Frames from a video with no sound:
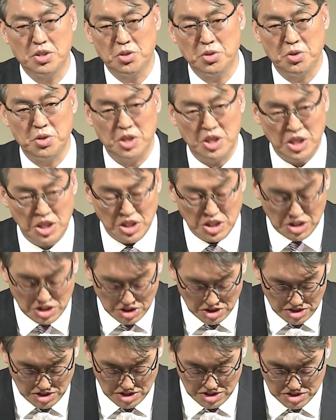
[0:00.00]
또
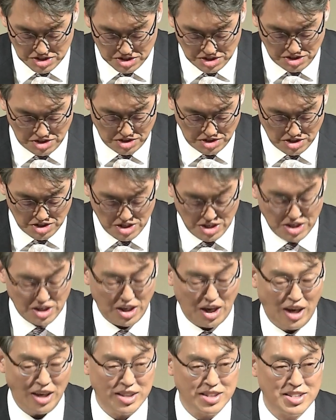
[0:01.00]
일터에서
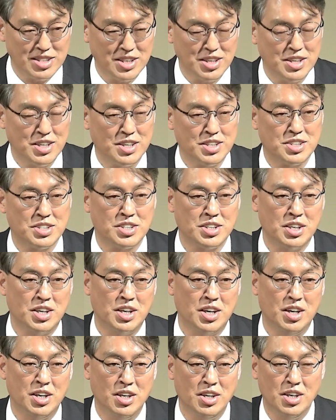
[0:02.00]
각자
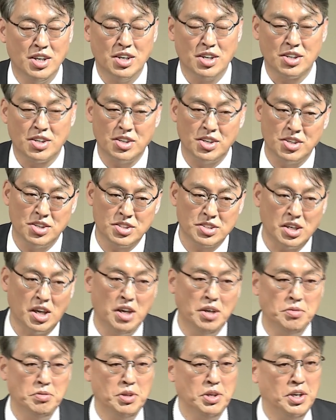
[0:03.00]
각자 그
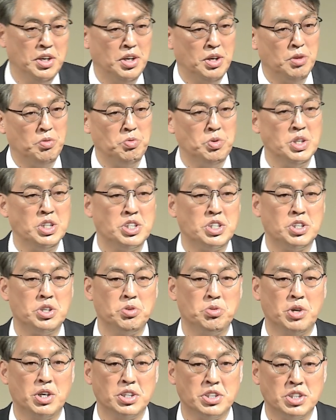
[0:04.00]
삶의
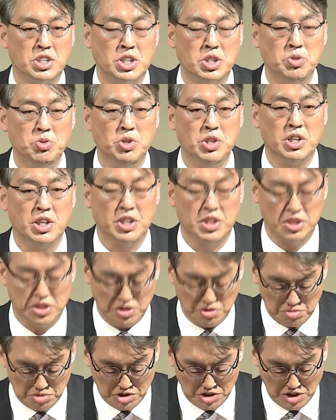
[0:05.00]
위치와 지위가
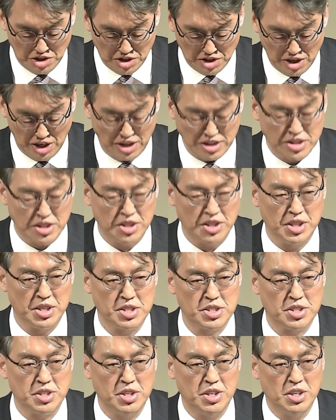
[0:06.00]
있습니다.
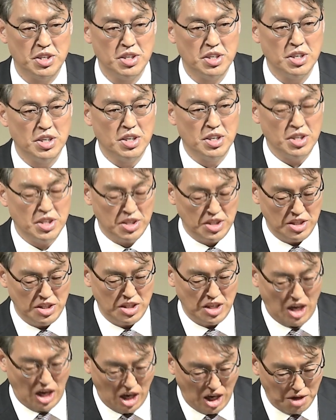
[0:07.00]
가정에서 이
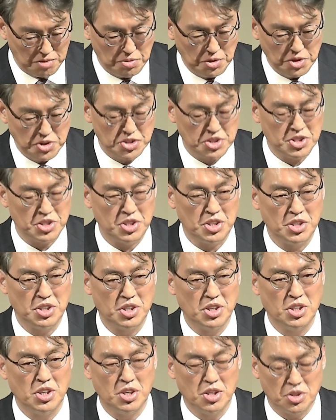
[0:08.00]
아버지
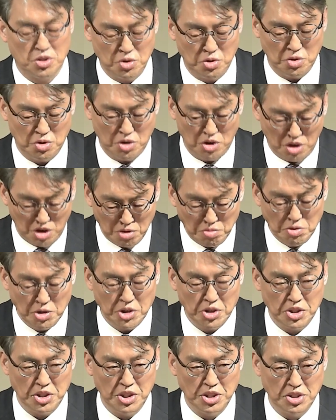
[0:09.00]
또
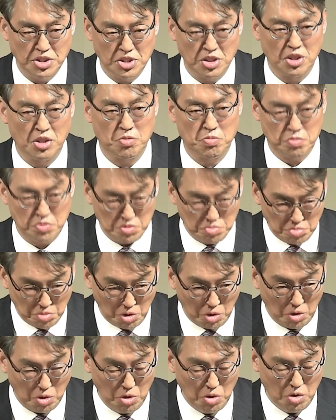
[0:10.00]
어머니 즉
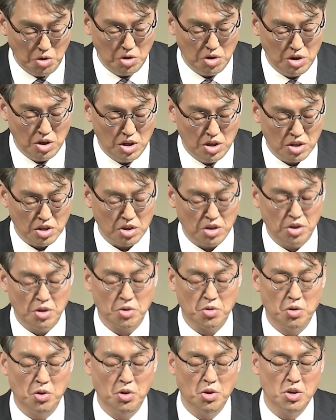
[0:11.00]
부모
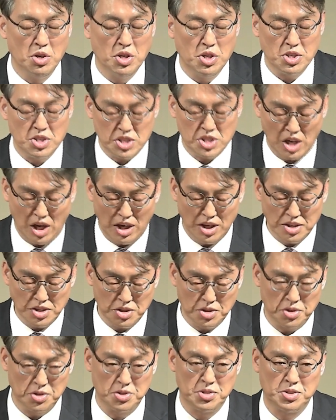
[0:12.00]
그리고
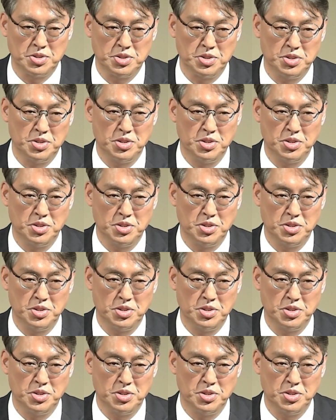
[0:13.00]
자녀로서